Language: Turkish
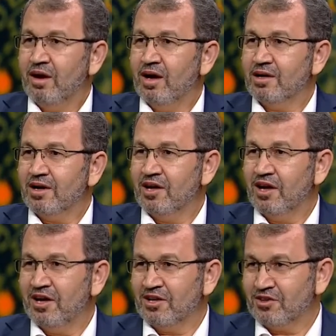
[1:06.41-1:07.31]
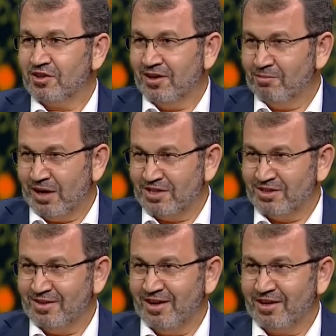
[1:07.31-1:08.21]
Ankara İlahiyat'tan
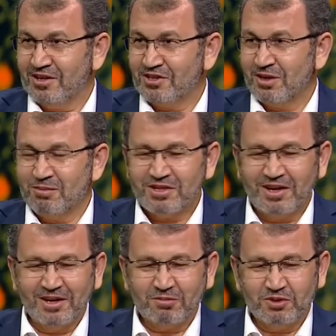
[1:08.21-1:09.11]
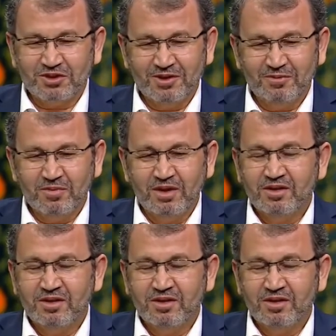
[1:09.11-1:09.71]
bazı arkadaşlarımız anlatmıştı.